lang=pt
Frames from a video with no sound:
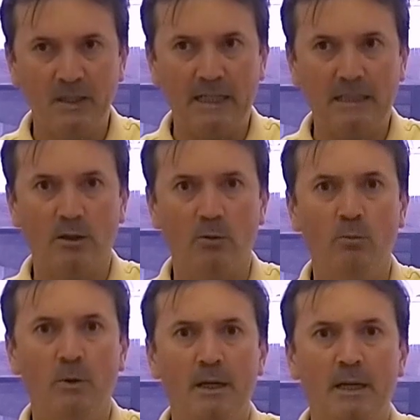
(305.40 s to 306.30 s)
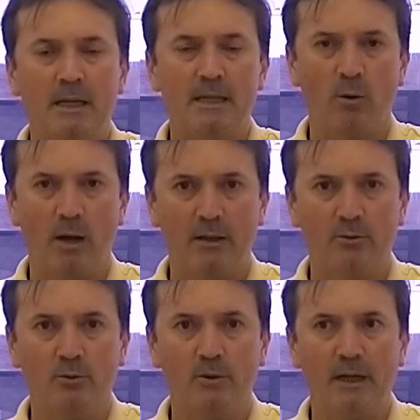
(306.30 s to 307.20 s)
Né? Então, esse é um
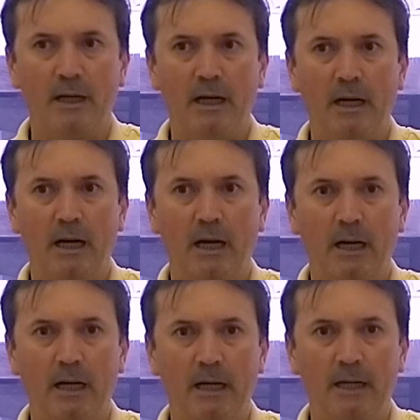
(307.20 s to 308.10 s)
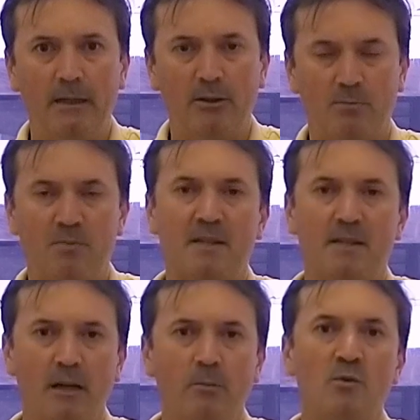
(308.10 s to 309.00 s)
lado, ah, ah, nós
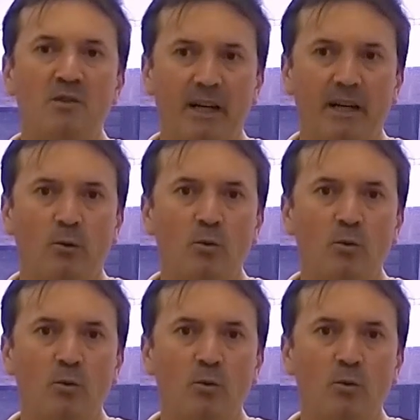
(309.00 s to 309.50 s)
precisamos né,